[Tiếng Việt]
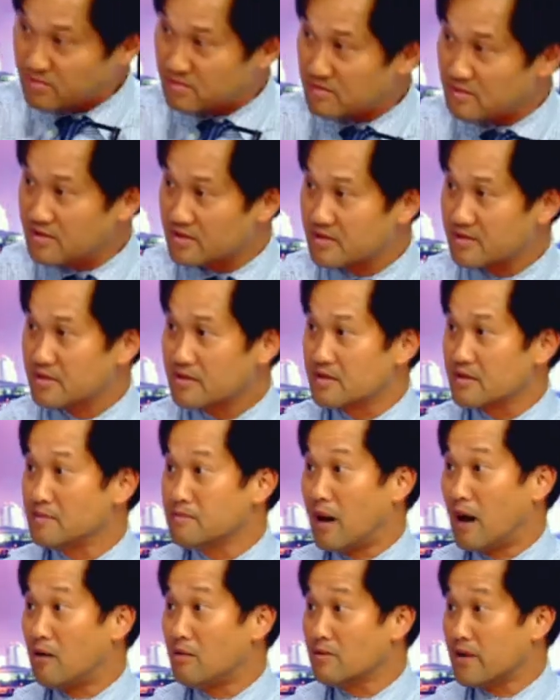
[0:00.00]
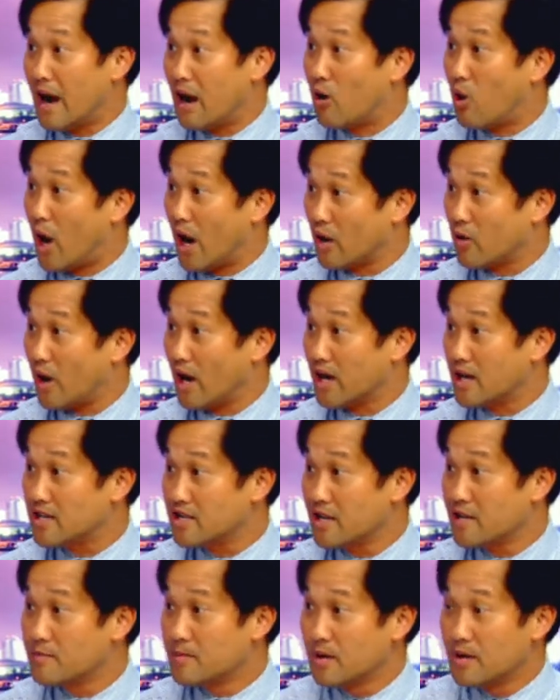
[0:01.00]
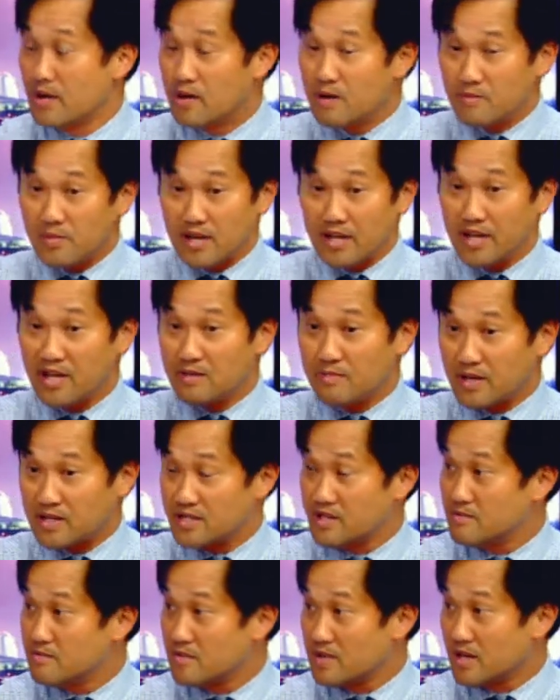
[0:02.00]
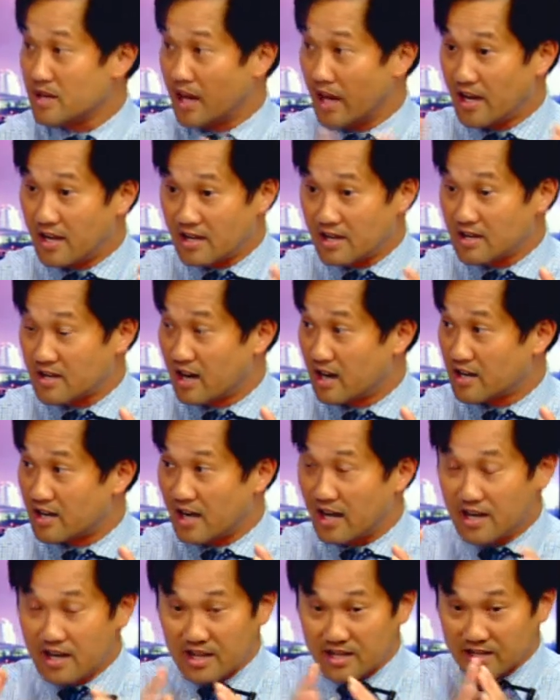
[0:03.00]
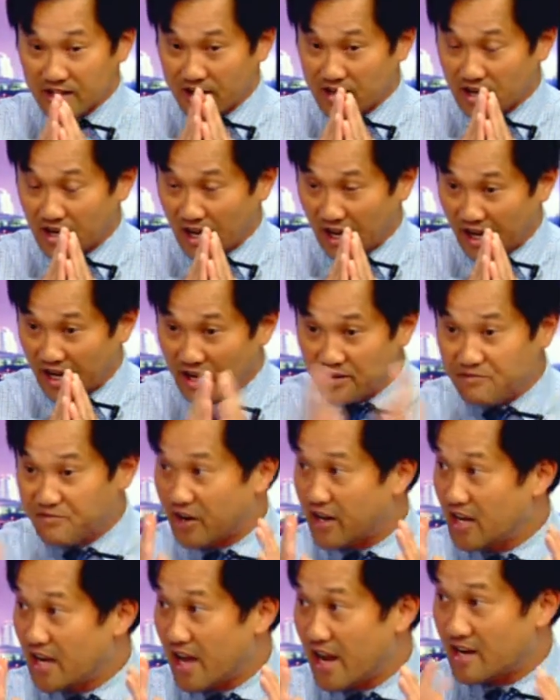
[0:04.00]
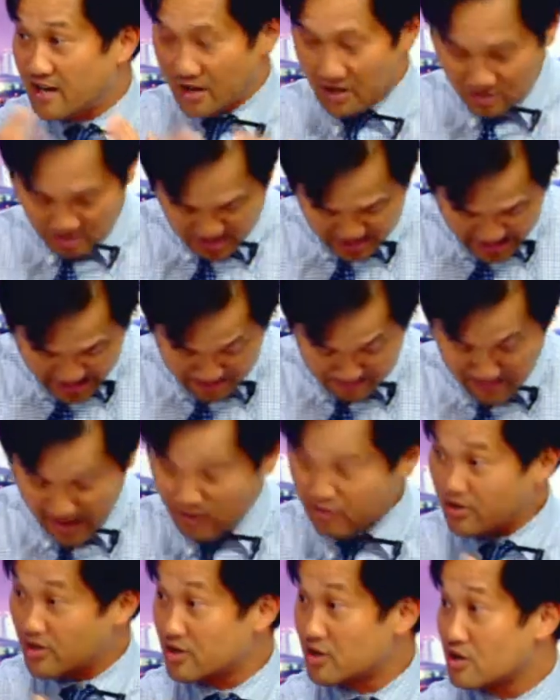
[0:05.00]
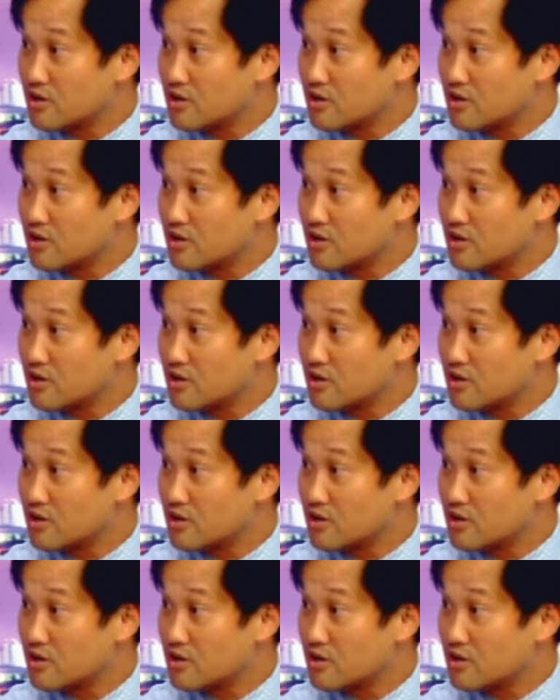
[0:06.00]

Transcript: ừ. máu ra ngoài yeah. khỏi cái tim. Mà khi mà tim ngừng đó thì nó lại inflate lên để nó để máu nó ừ.